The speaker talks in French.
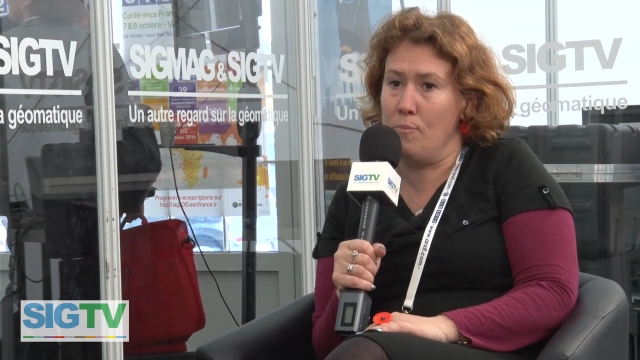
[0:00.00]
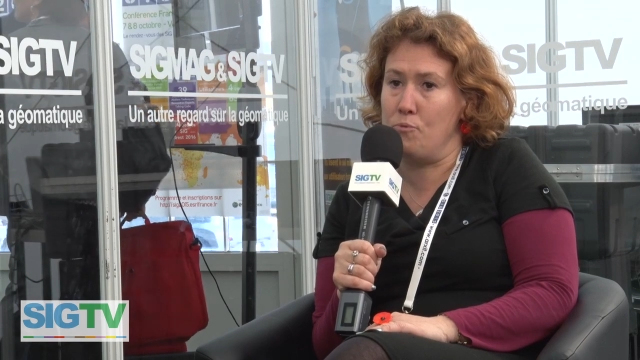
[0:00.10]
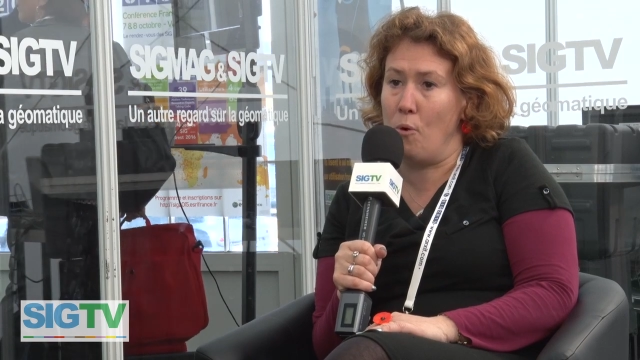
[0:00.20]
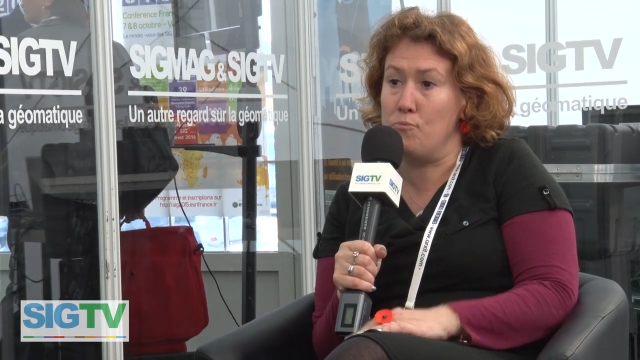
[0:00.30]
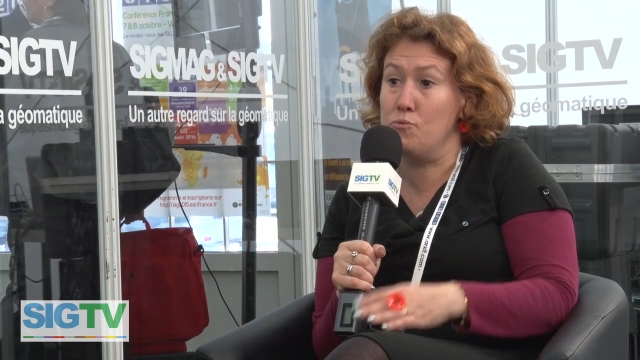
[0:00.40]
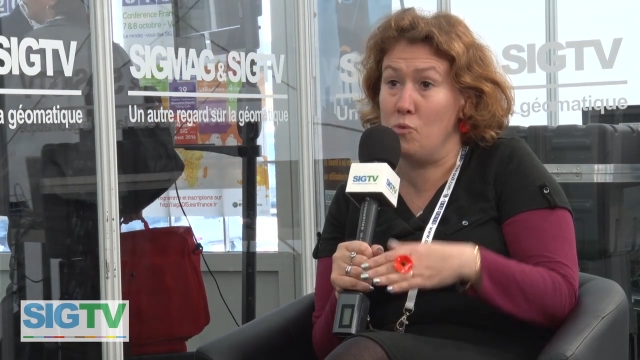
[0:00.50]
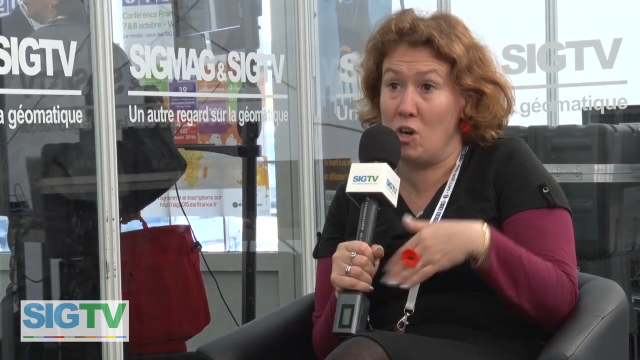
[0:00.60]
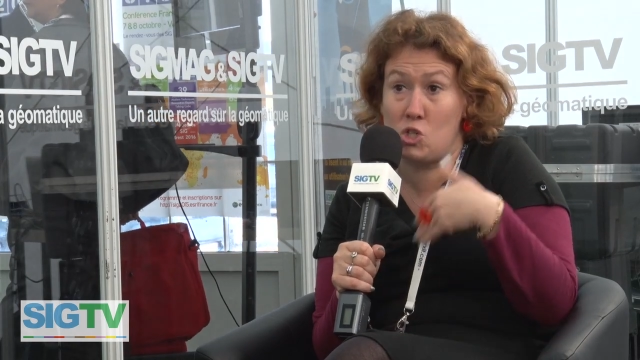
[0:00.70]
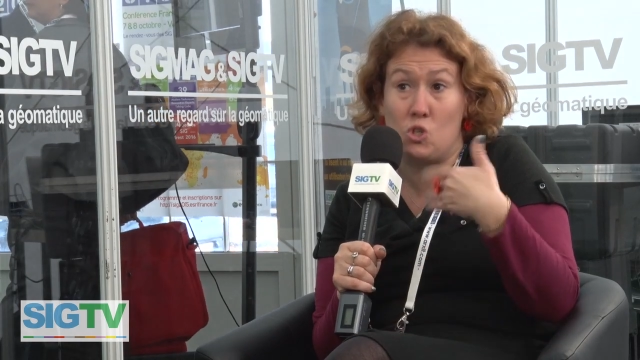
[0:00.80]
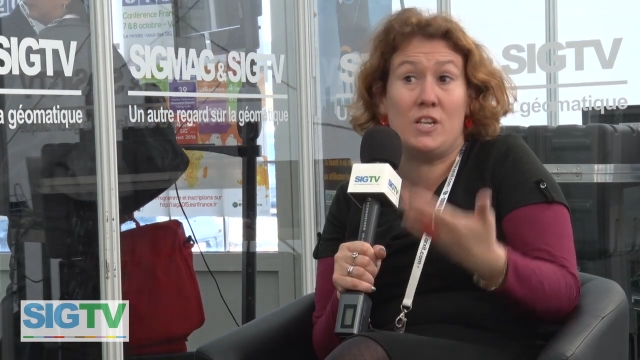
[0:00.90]
pour
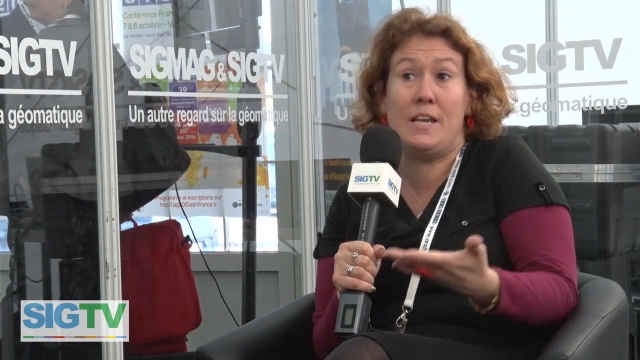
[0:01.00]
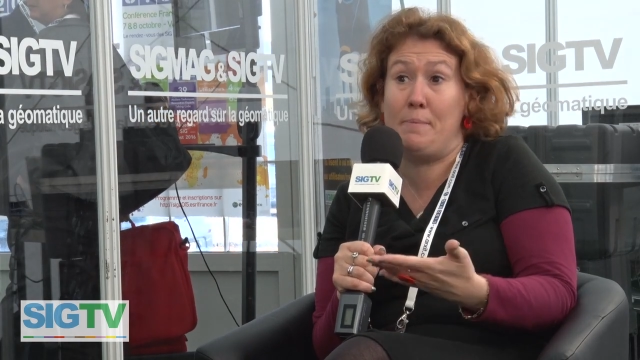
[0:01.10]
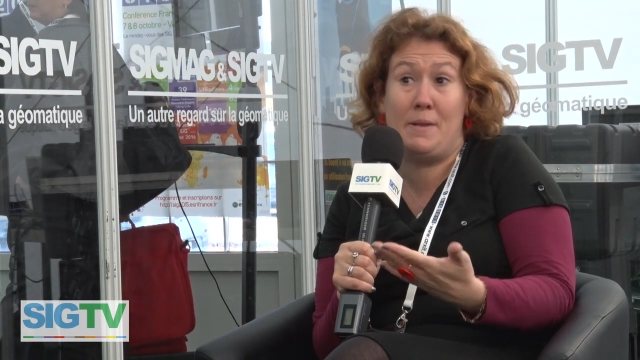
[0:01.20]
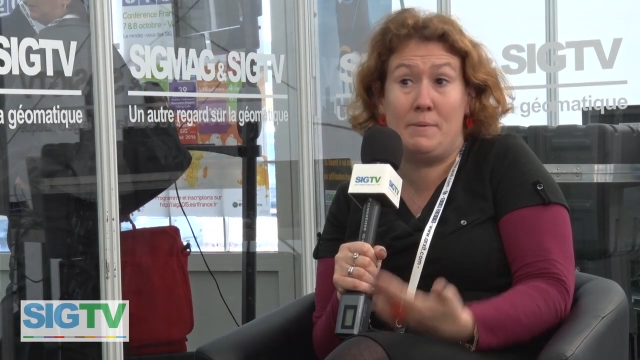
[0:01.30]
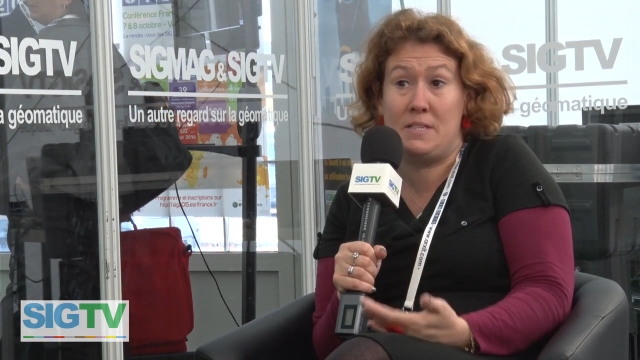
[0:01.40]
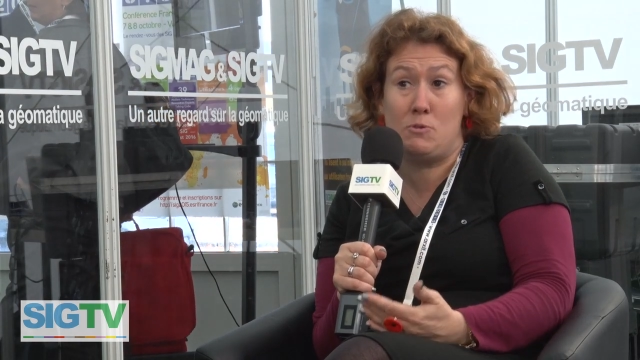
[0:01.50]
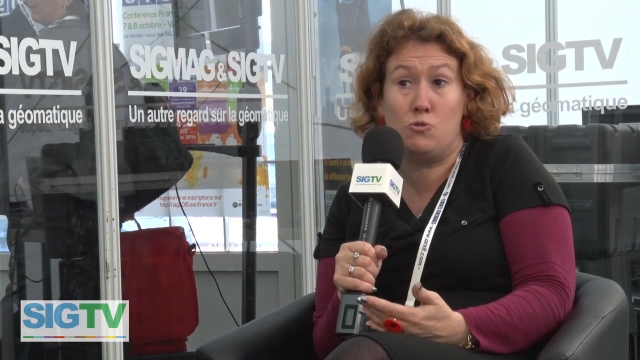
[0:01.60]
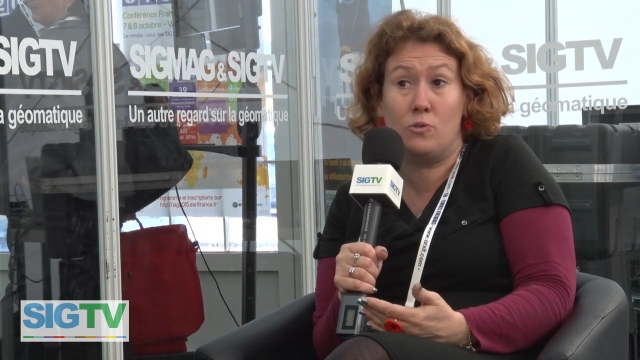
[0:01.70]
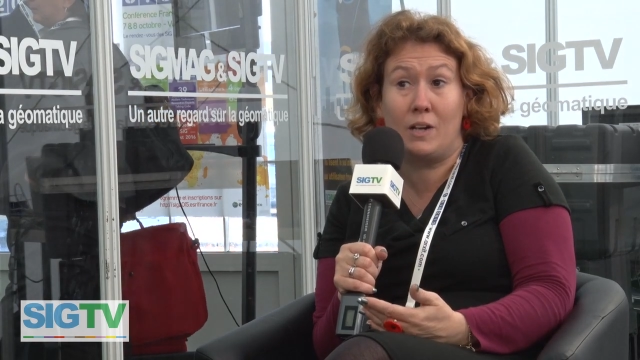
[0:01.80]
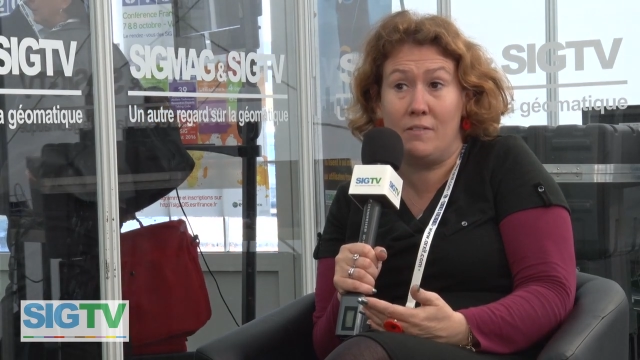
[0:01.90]
pouvoir changer les,
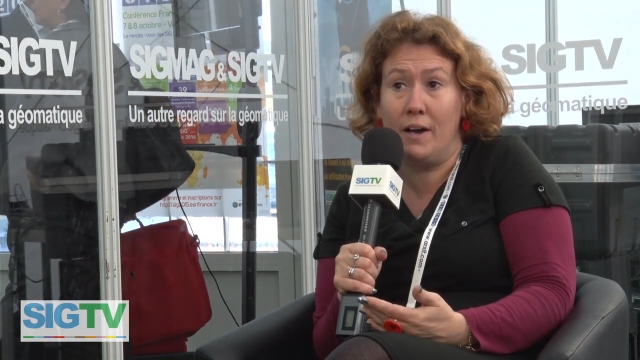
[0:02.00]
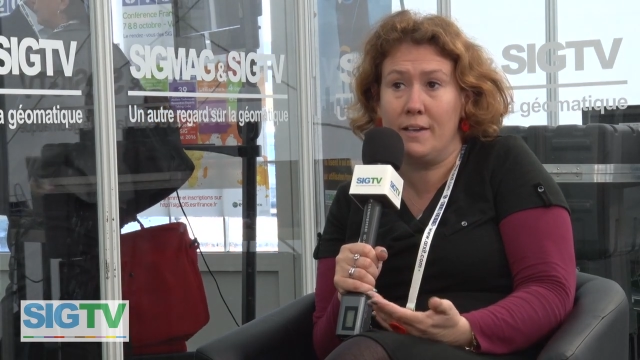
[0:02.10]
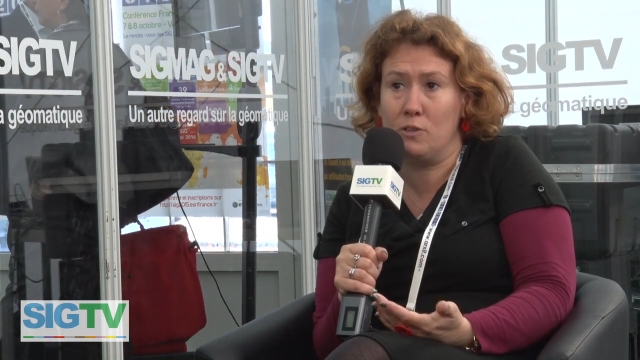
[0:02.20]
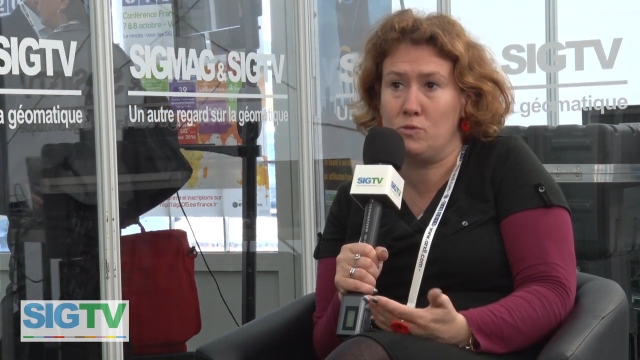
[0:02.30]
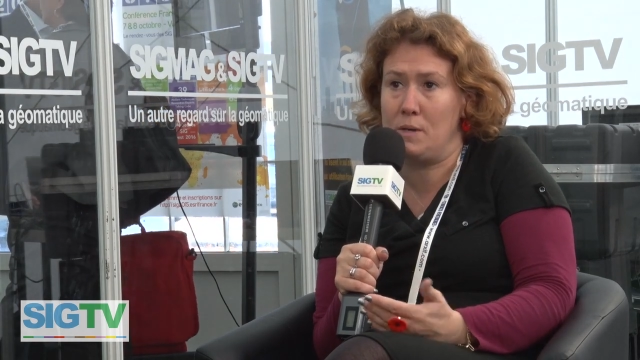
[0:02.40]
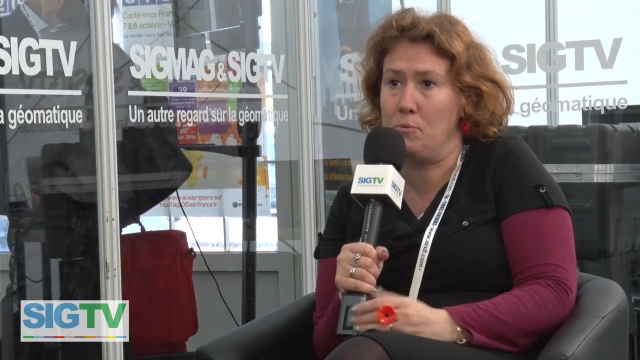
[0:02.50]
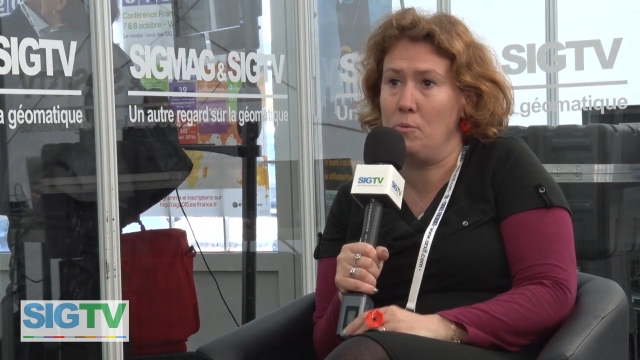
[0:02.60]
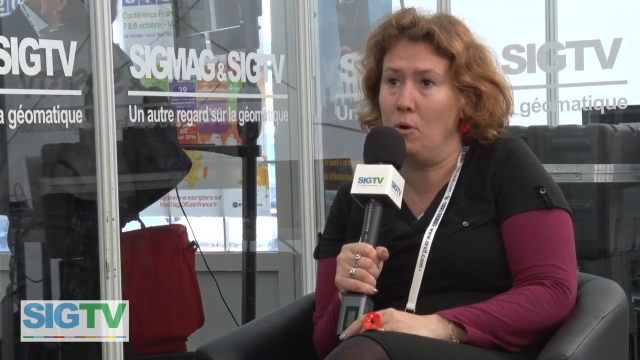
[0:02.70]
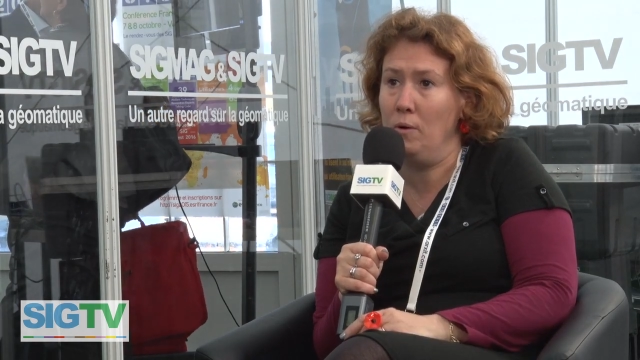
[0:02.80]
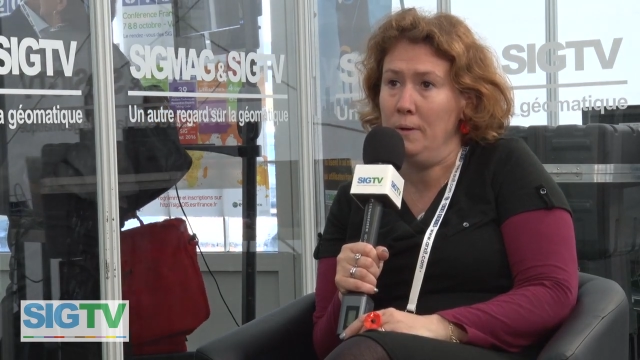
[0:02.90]
habitudes de travail, hein, tout simplement,